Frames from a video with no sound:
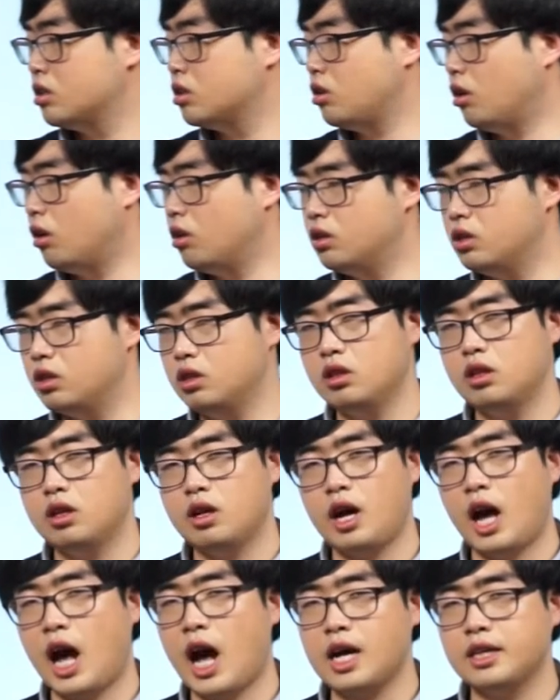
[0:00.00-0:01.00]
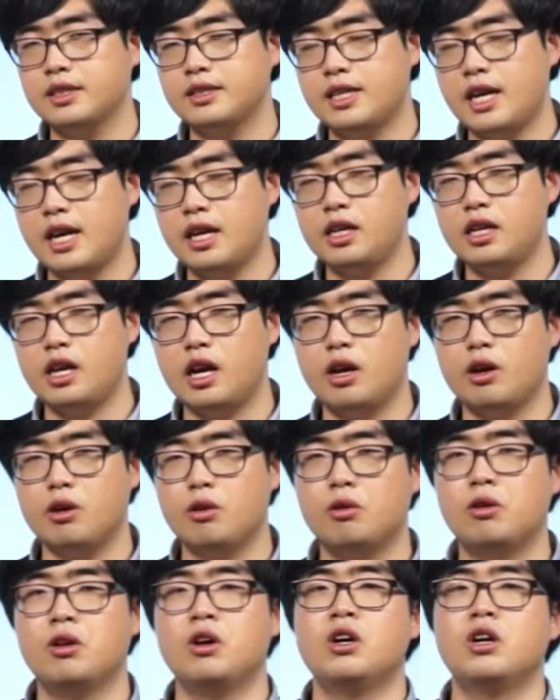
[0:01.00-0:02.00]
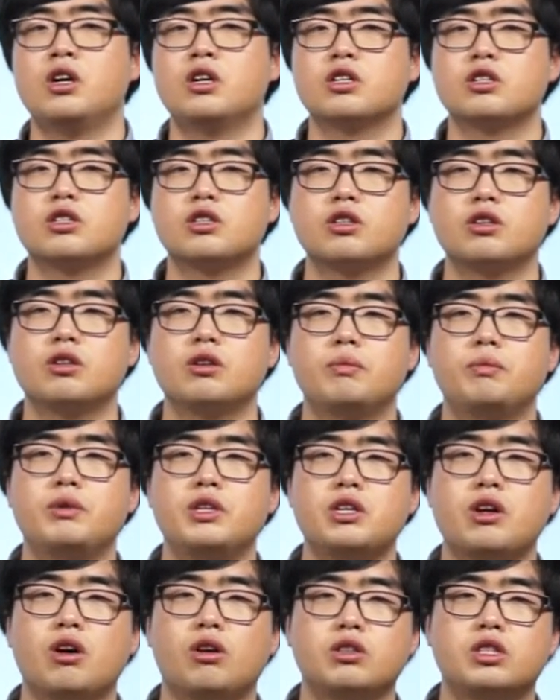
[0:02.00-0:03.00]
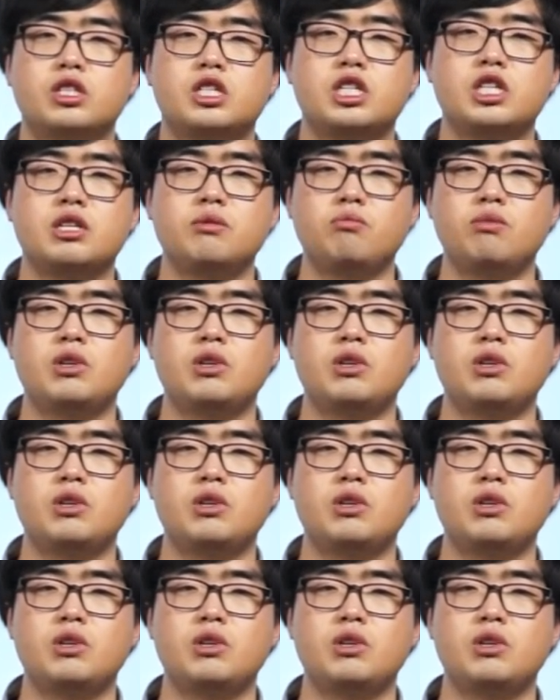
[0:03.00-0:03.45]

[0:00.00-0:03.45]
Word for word: 可能학생也有是比较亲